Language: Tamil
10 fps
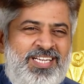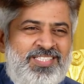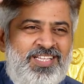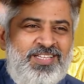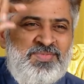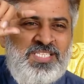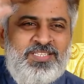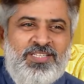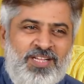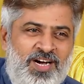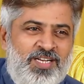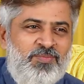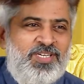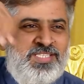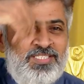கேட்டது தானே
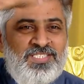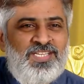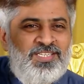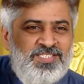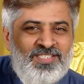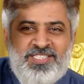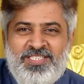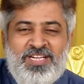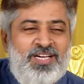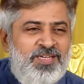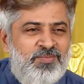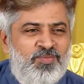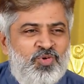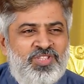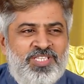ஆன்மா இது சாட்சி ஞானம்
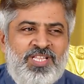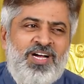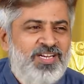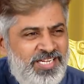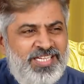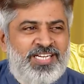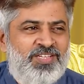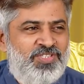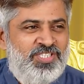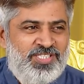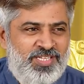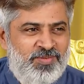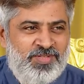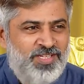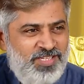முக்தி இதெல்லாம் ஆல்ரெடி கேட்ட
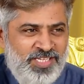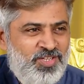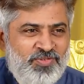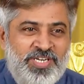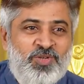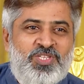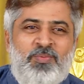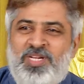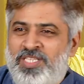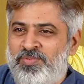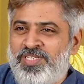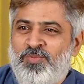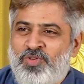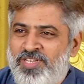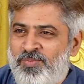விஷயந்தான் எங்கள் வீடியோஸில் பார்த்துருப்பீங்க
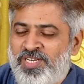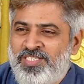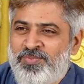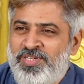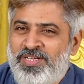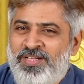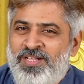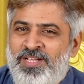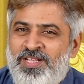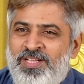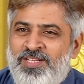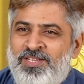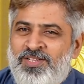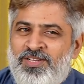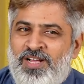புக்ஸில் படிச்சுருப்பீங்க
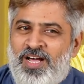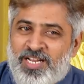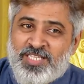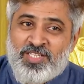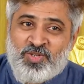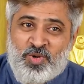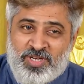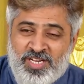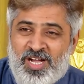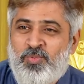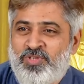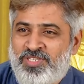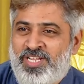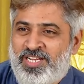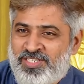ஆனால் இது டோட்டலி
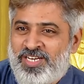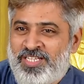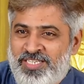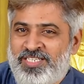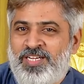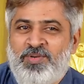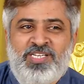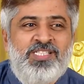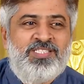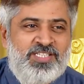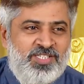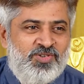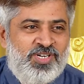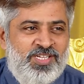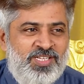ஆப்போசிட் டைரெக்ஷனில் இருக்குது அப்படின்றத
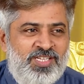தெரிஞ்சுக்கோங்க